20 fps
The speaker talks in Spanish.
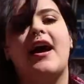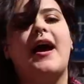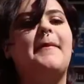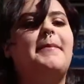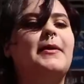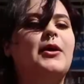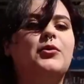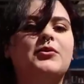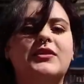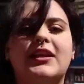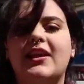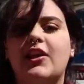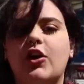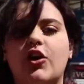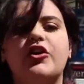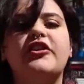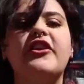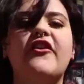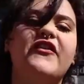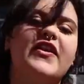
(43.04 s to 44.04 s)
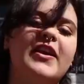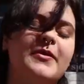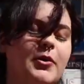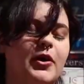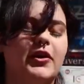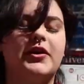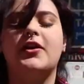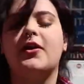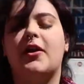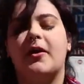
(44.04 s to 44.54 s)
a preguntar, digo, ¿dónde
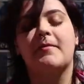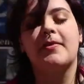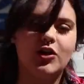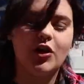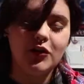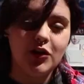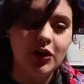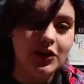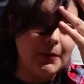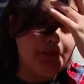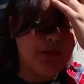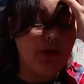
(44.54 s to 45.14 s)
firmo? Digo, ¿con dónde